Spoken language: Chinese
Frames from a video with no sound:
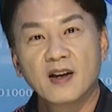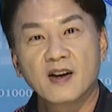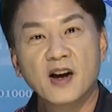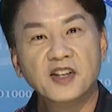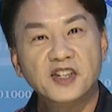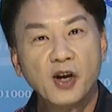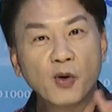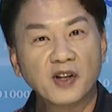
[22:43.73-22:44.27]

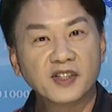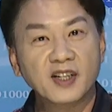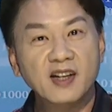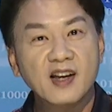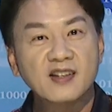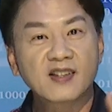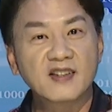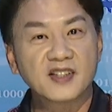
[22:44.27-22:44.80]
各位，结果
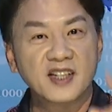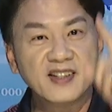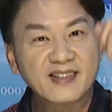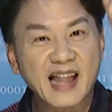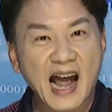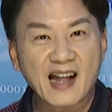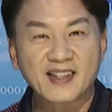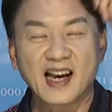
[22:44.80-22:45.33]
今天四星
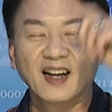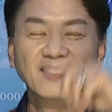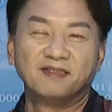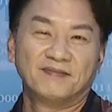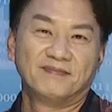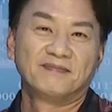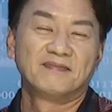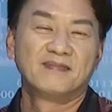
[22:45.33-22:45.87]
大涨，
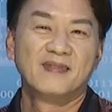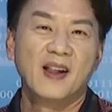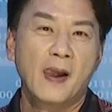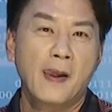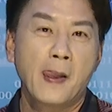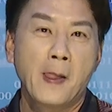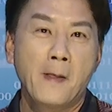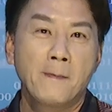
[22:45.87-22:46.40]

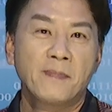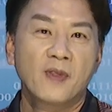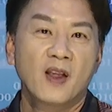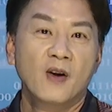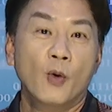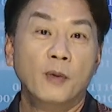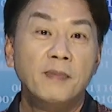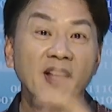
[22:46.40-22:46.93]

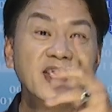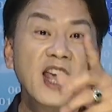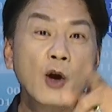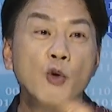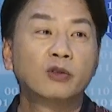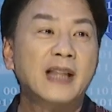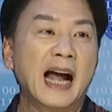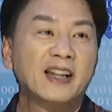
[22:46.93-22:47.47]
我们的
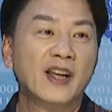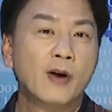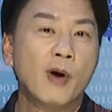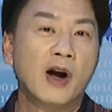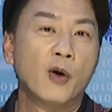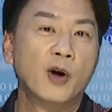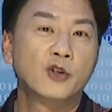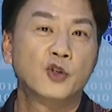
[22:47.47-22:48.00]
业务打电
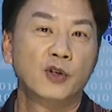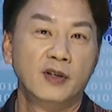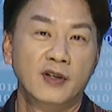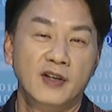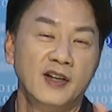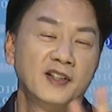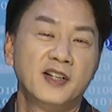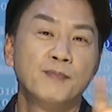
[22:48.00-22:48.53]
话回
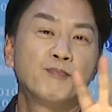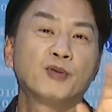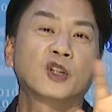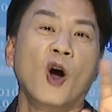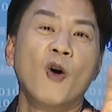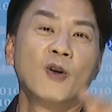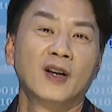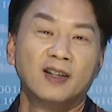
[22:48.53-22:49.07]
去已经不
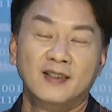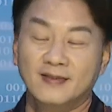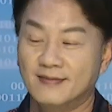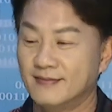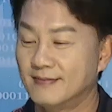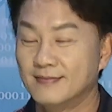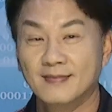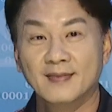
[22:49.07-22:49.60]
通了，
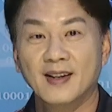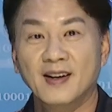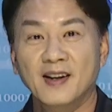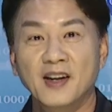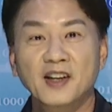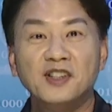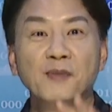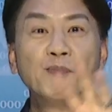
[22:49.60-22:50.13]

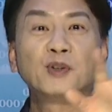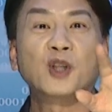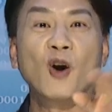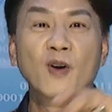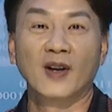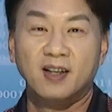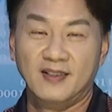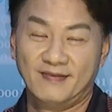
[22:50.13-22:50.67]
已经不
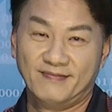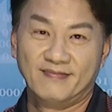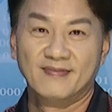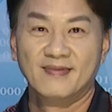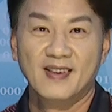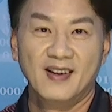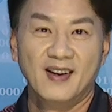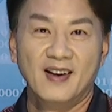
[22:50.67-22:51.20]
通了。
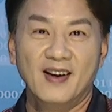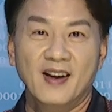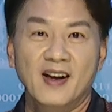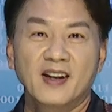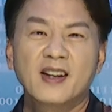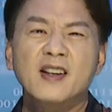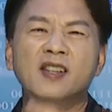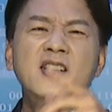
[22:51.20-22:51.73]

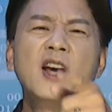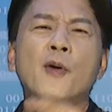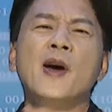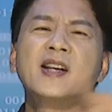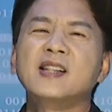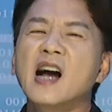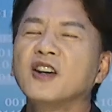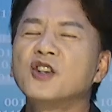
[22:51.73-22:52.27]
个社
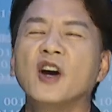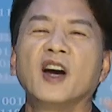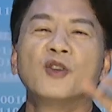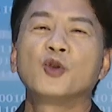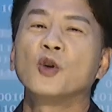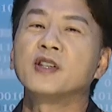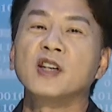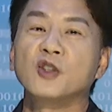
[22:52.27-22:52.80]
会上就
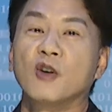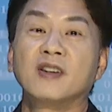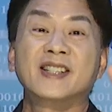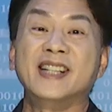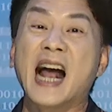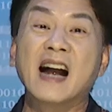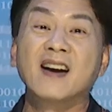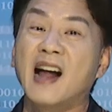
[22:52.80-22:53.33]
很多这种
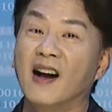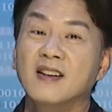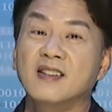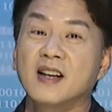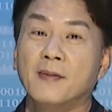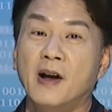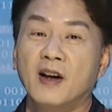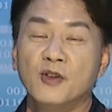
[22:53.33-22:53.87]
蟑螂，
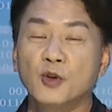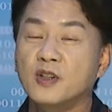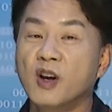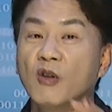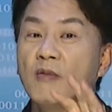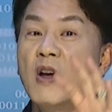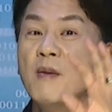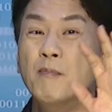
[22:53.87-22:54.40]
知道吗？很多这
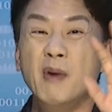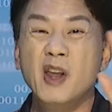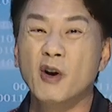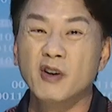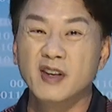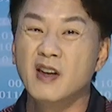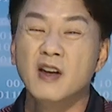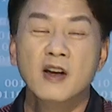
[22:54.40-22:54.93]
种没
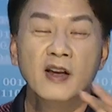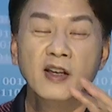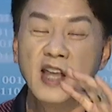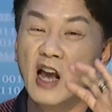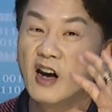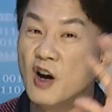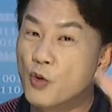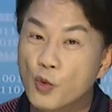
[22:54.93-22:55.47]
有
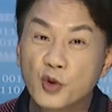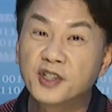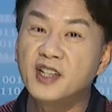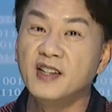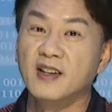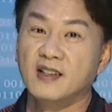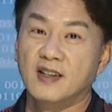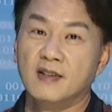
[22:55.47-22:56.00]
言而无
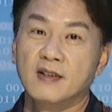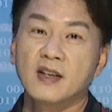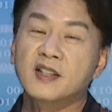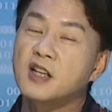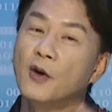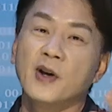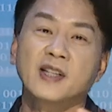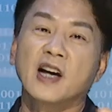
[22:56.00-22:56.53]
信的人，那
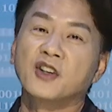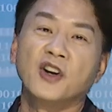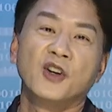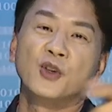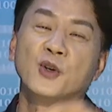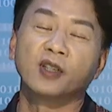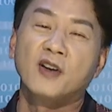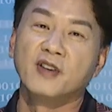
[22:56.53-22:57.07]
社会上就
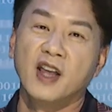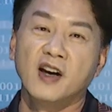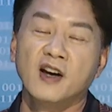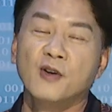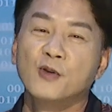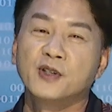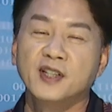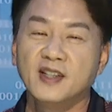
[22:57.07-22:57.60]
很多这种言
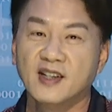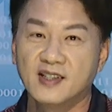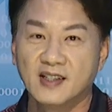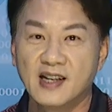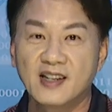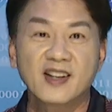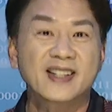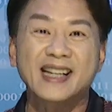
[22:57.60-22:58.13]
而无信的
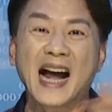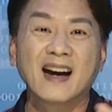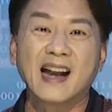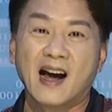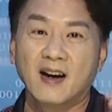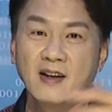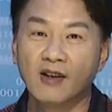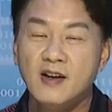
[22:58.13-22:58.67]
人那就蟑
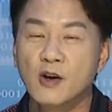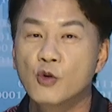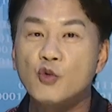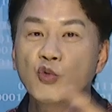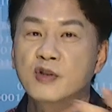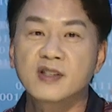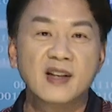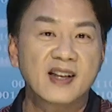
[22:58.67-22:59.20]
螂，
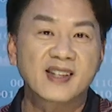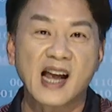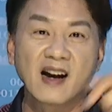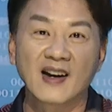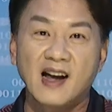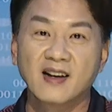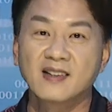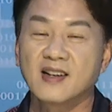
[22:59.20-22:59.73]
股市的
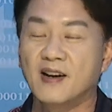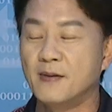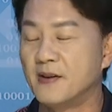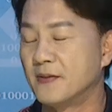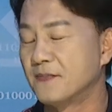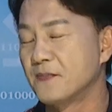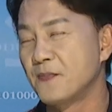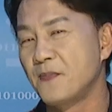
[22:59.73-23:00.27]
蟑螂，知道
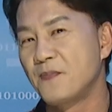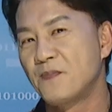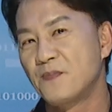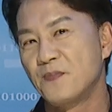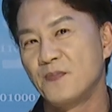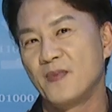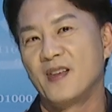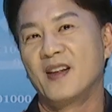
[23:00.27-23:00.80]
吗？
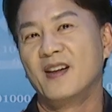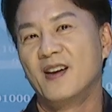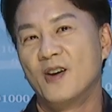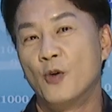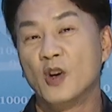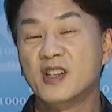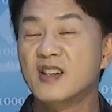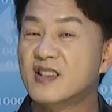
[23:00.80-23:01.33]

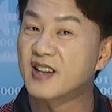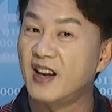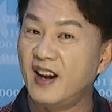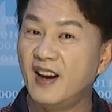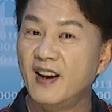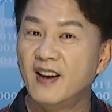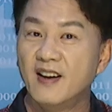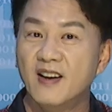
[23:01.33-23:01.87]
我
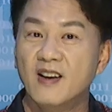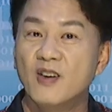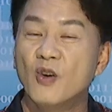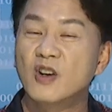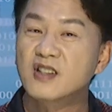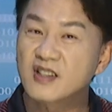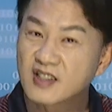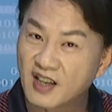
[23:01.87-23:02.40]
谁？
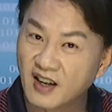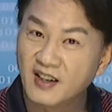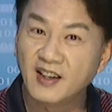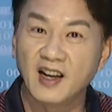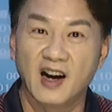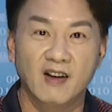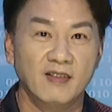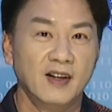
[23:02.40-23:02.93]
我是陈
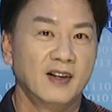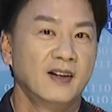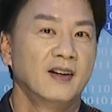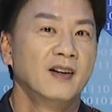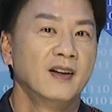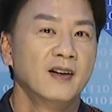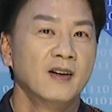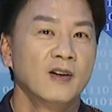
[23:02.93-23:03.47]
立豪呢，
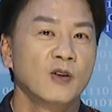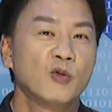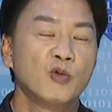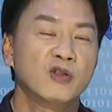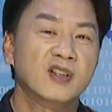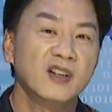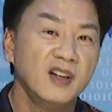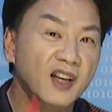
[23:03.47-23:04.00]

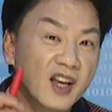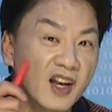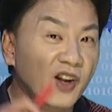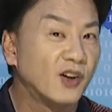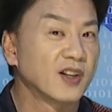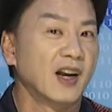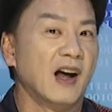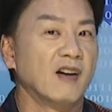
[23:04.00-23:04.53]
股市一
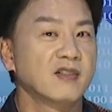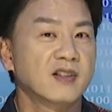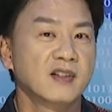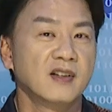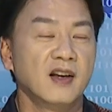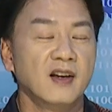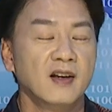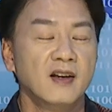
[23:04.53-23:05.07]
流的老
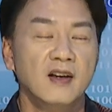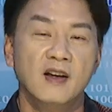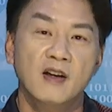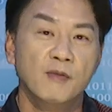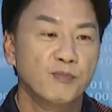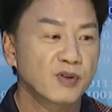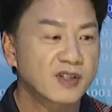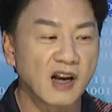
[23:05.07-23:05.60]
师哎，
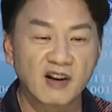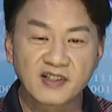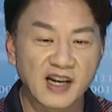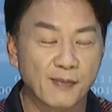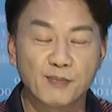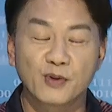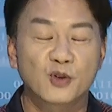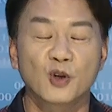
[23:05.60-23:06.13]
不造
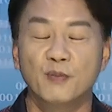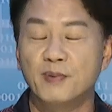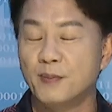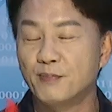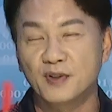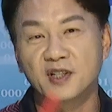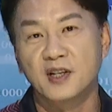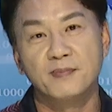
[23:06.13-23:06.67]
假、不作弊、
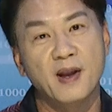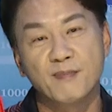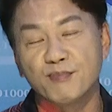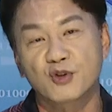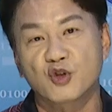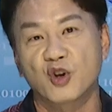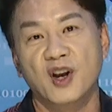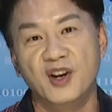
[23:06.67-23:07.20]
不欺骗、
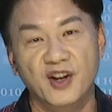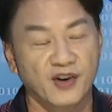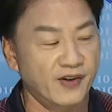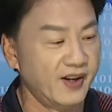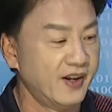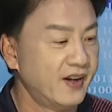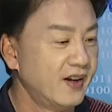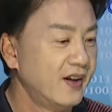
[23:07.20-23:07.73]
不吹
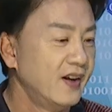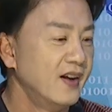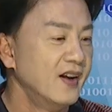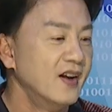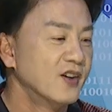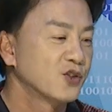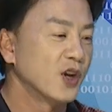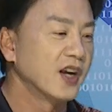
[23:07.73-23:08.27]
牛呢。
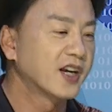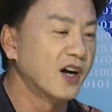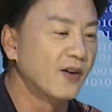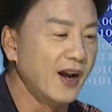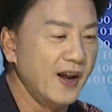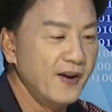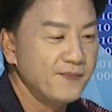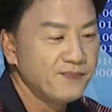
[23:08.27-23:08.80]
所以
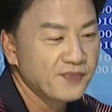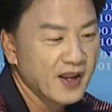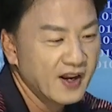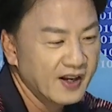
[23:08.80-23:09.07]
各位，